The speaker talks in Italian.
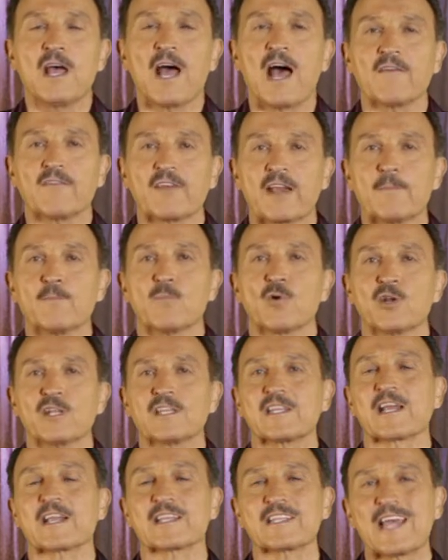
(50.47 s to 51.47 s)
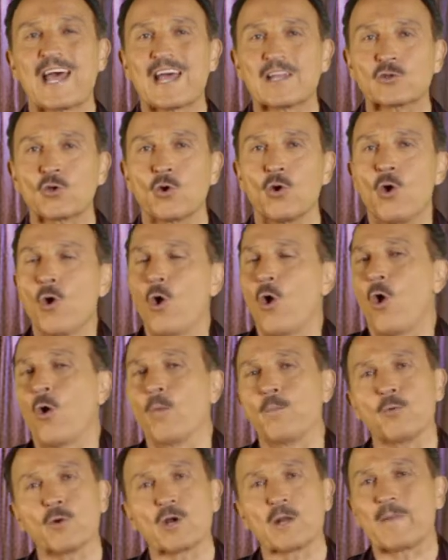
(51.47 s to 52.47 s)
avremmo ritardato
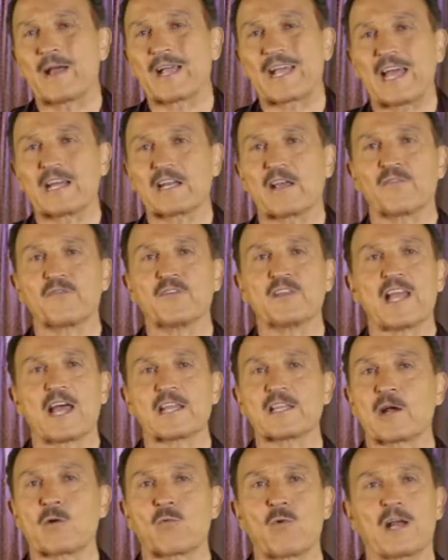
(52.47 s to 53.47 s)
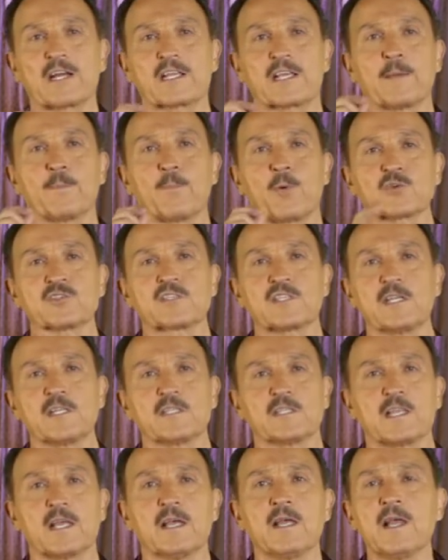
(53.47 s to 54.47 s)
oppure magari affidato a qualche
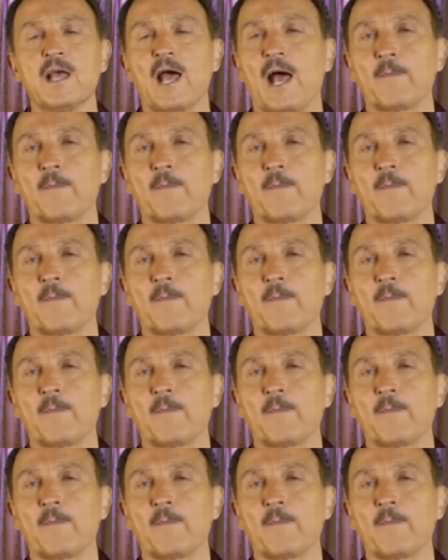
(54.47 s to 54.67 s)
post-it